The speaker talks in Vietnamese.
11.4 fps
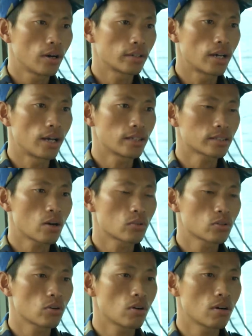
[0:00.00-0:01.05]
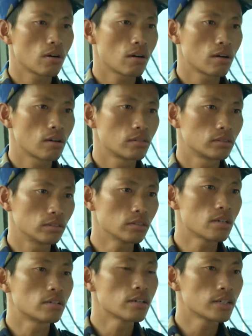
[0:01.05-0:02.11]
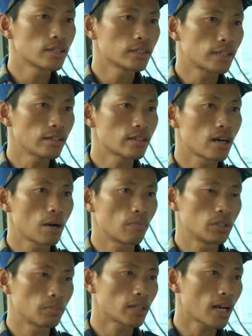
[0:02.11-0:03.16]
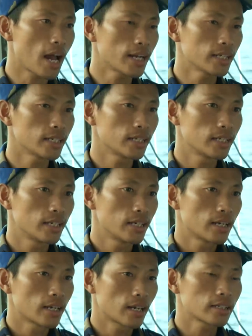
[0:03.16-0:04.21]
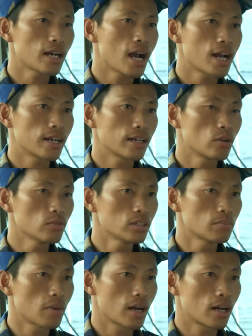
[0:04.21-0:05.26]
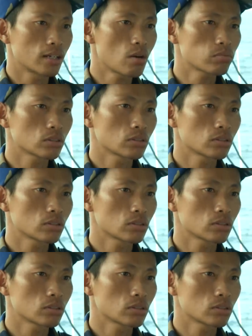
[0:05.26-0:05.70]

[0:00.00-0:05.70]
để sao cho giữ được hướng đi tránh trường hợp bị mất lái. Cái thứ hai nếu như mà góc